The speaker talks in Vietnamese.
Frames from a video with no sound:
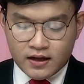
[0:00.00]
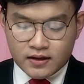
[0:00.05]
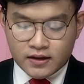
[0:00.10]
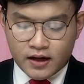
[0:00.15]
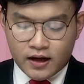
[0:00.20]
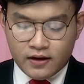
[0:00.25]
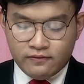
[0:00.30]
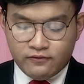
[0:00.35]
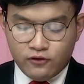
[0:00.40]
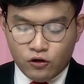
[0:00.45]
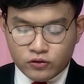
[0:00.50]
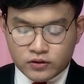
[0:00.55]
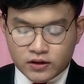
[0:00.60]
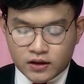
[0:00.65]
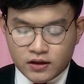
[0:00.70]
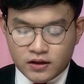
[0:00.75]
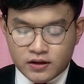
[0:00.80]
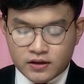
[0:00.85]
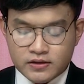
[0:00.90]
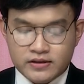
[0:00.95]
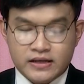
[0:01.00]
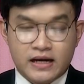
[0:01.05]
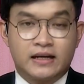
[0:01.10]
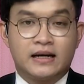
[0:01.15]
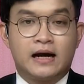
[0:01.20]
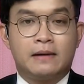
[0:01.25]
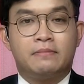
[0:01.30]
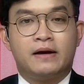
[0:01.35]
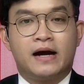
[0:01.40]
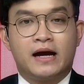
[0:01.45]
để vô tư
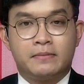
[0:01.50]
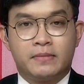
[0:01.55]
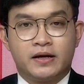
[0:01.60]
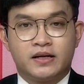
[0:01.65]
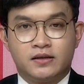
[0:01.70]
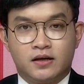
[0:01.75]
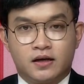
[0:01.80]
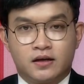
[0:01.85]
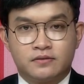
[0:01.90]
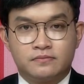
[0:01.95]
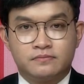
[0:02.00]
tràn ngập hai bên đường.